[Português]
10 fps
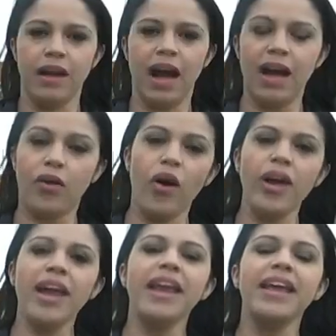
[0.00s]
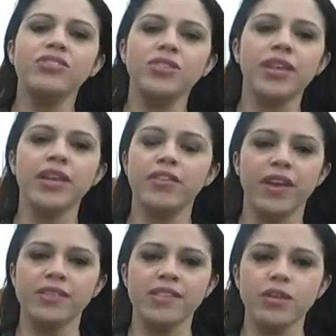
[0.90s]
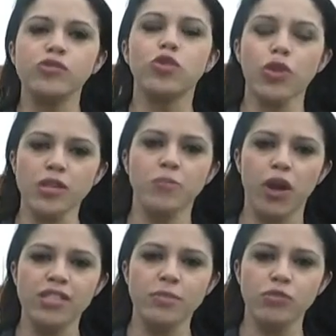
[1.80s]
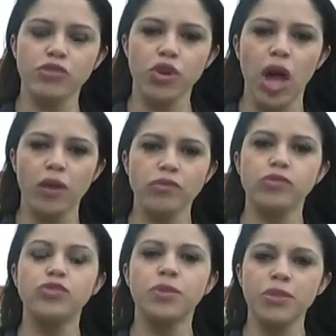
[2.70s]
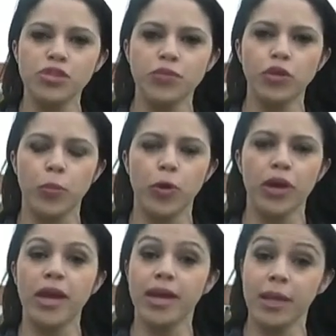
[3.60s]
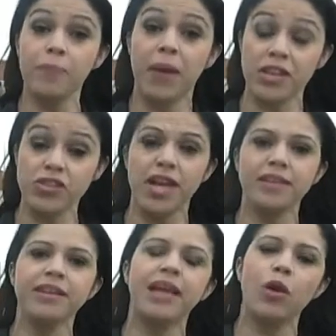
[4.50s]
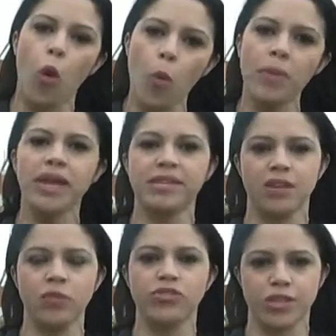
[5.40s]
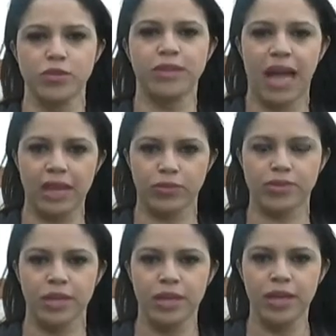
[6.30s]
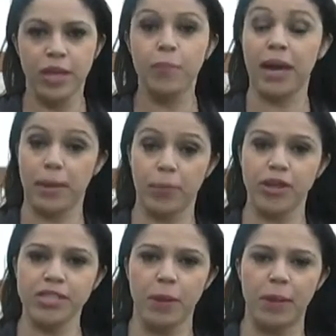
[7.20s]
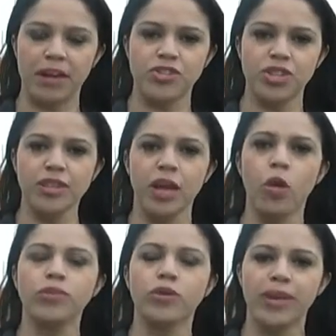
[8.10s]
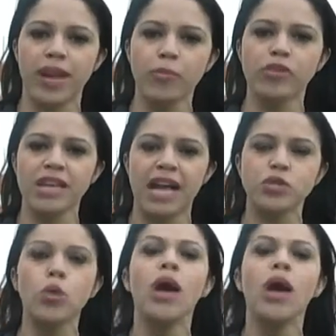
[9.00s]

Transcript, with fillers: Agora, além de ter que vencer os dois próximos jogos, o time de Votuporanga depende ainda da combinação de resultados. E para a próxima partida contra o Grêmio Osasco,